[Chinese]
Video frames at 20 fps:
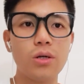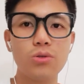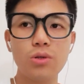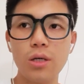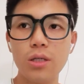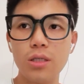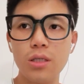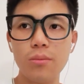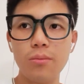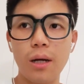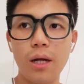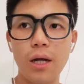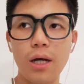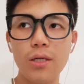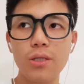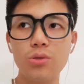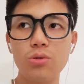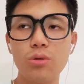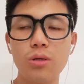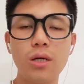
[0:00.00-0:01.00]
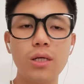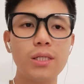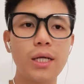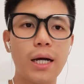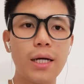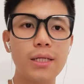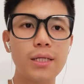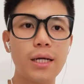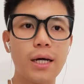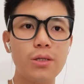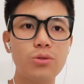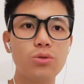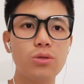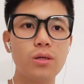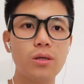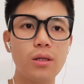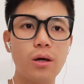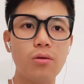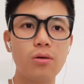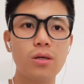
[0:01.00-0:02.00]
最起码来说呢，让他去
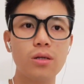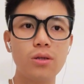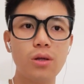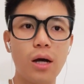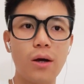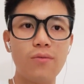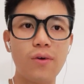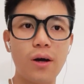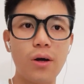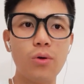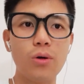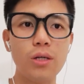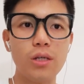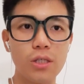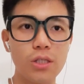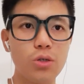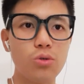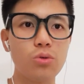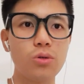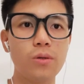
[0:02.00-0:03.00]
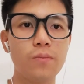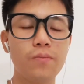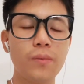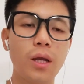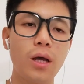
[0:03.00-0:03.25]
得到更大发挥的球队。